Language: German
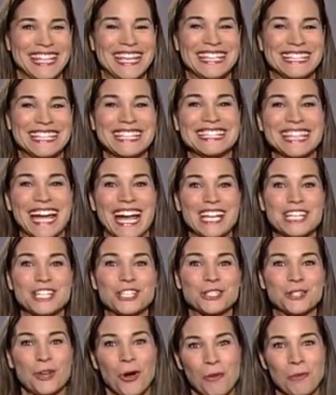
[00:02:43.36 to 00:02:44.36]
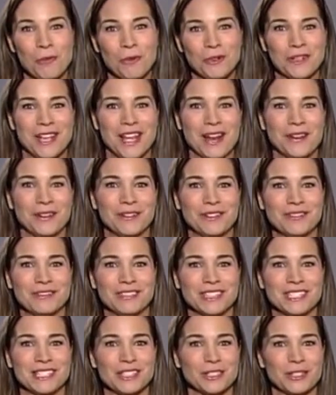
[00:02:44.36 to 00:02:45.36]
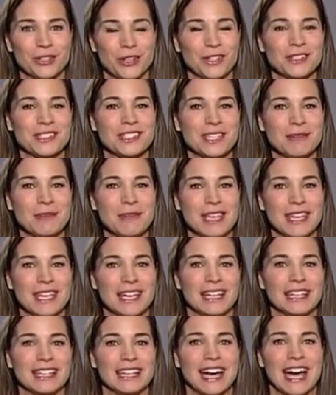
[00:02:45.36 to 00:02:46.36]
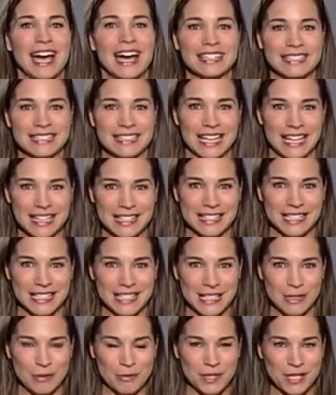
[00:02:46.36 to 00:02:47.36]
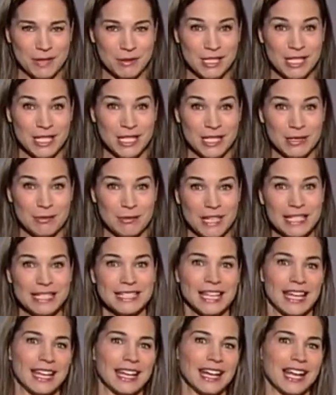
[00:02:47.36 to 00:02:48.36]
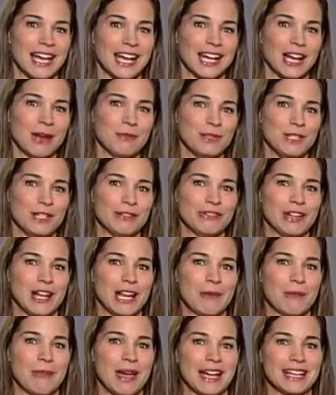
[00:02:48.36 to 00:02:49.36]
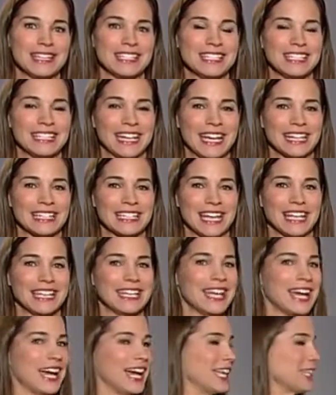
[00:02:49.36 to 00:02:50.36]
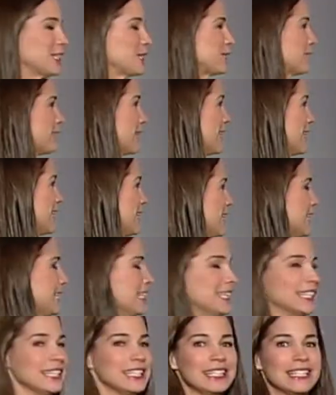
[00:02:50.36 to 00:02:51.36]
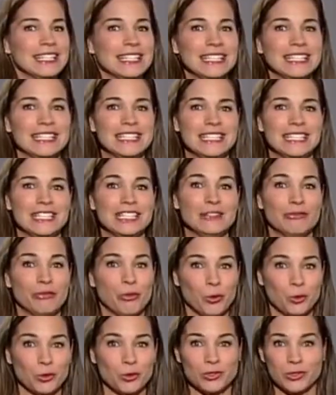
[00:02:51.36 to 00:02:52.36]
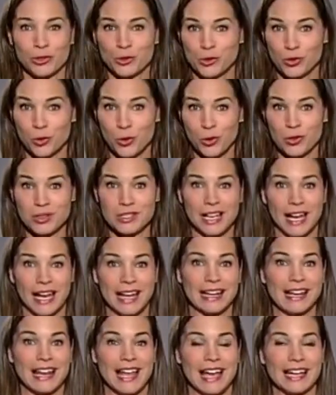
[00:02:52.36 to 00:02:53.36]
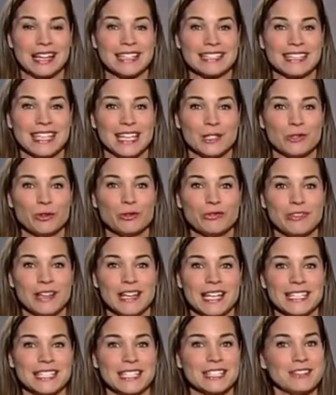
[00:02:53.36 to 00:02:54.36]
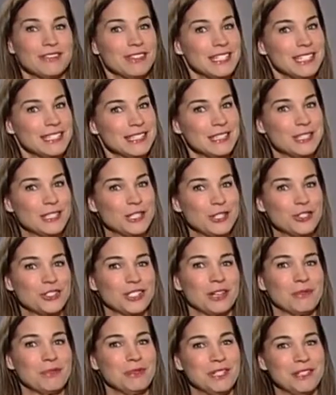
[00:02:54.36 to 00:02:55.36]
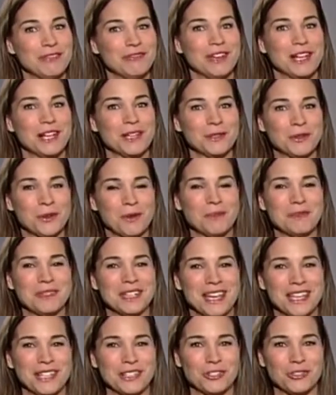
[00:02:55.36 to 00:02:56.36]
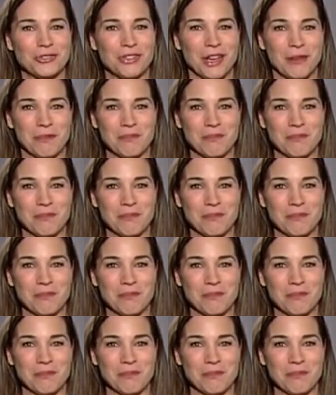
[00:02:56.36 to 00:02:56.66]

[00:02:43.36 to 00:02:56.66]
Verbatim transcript: Sie ist ein Topmodell und wird trotzdem eher gehasst als geliebt. Die Blitzanlage am Bielefelder Berg direkt an der A2. Die Fotos sind schön, die Anlage sehr zuverlässig. Wenigstens die Stadt Bielefeld kommt da ins Schwärmen.